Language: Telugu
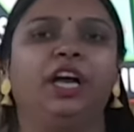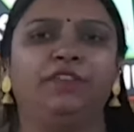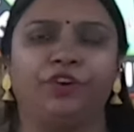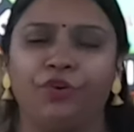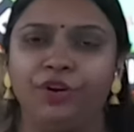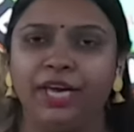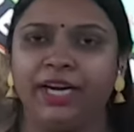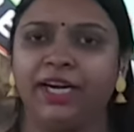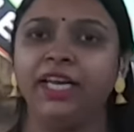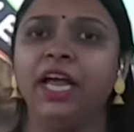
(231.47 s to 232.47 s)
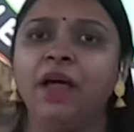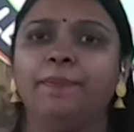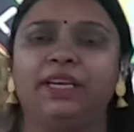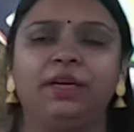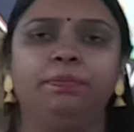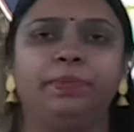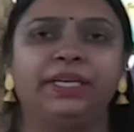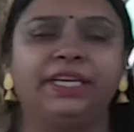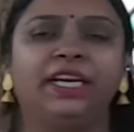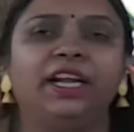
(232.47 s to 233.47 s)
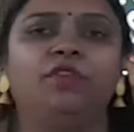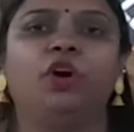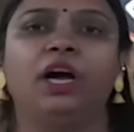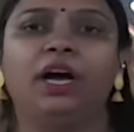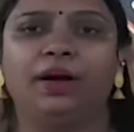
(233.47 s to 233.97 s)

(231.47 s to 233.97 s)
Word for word: ఇవి రెండేనండి మనకి పర్టికులర్ ఒక